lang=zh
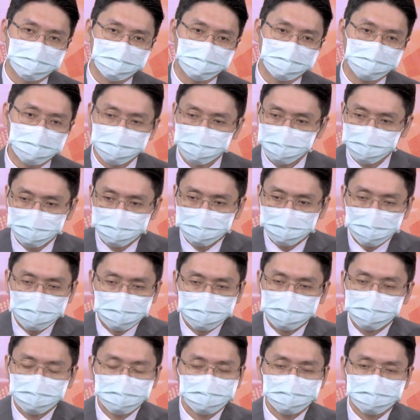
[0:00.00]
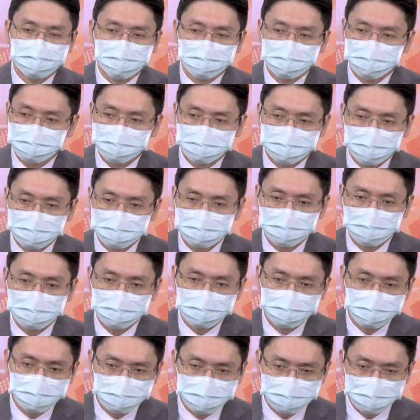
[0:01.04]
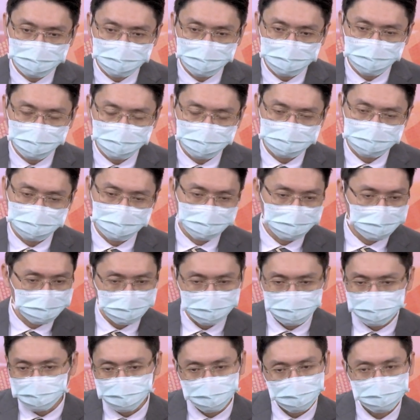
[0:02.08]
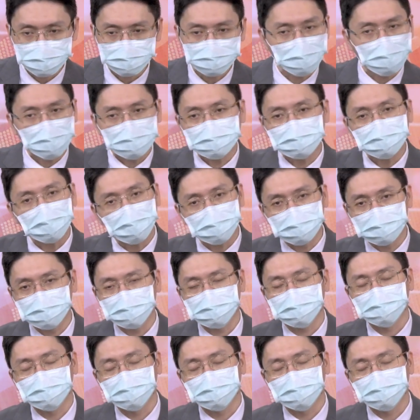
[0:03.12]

客户没有库存，都在建立库存的过程，不会去砍价格。